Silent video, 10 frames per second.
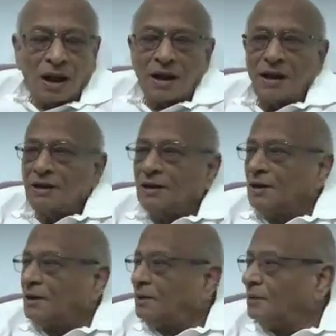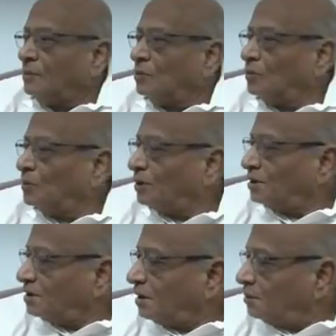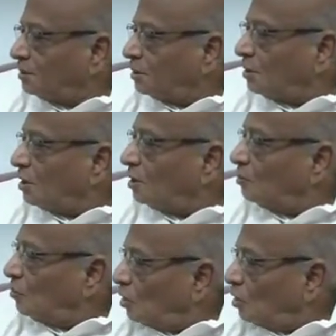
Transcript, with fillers: அல்லது உற்பத்தி செய்வதற்கான